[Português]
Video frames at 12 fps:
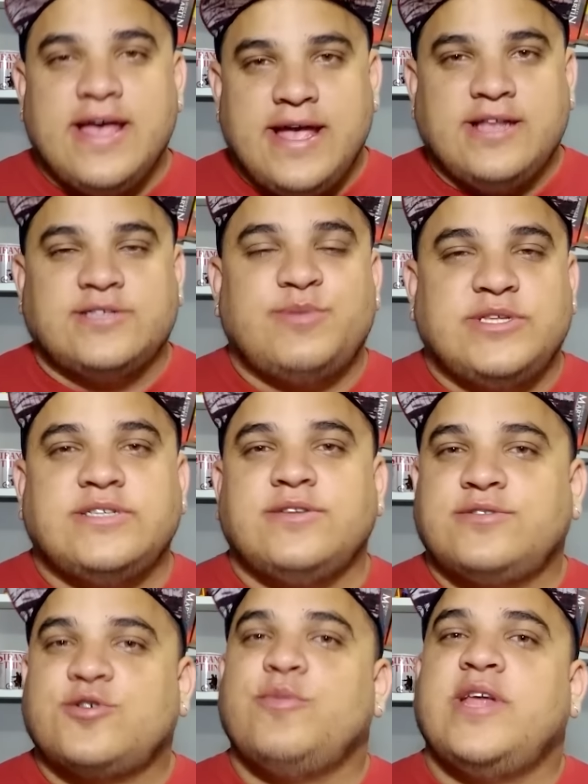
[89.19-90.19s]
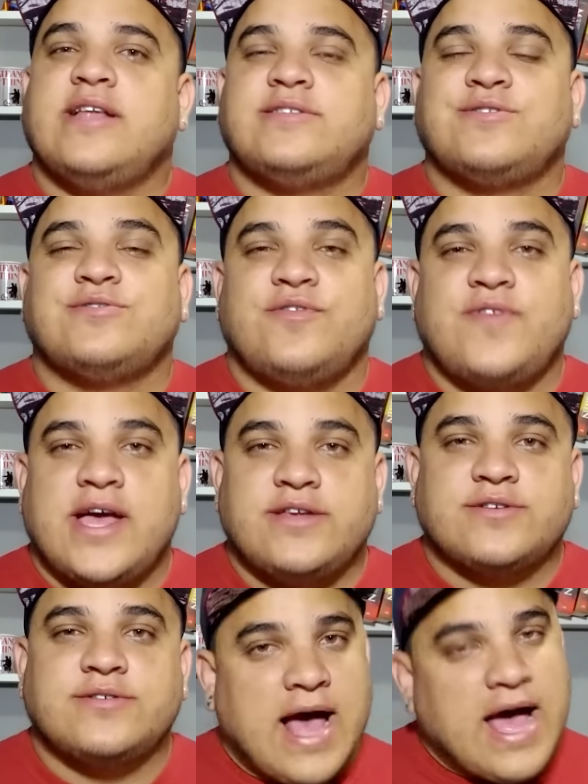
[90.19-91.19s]
eles precisam descobrir antes que os
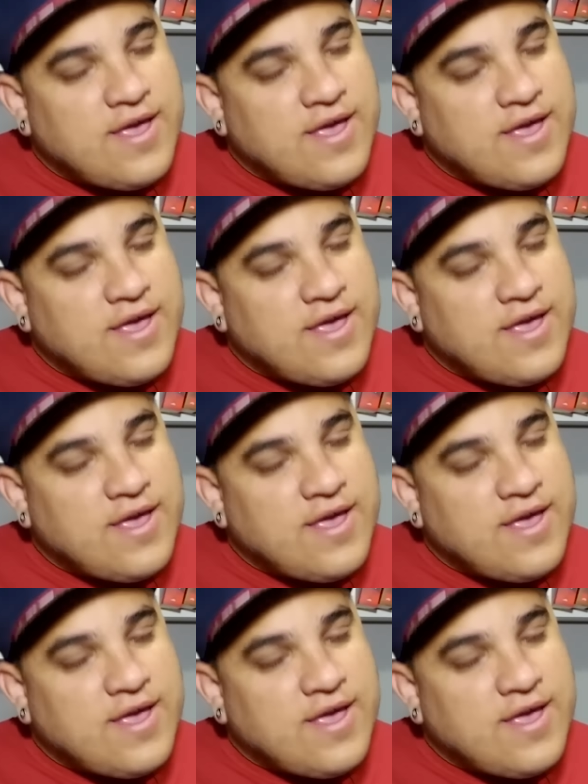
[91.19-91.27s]
soviéticos.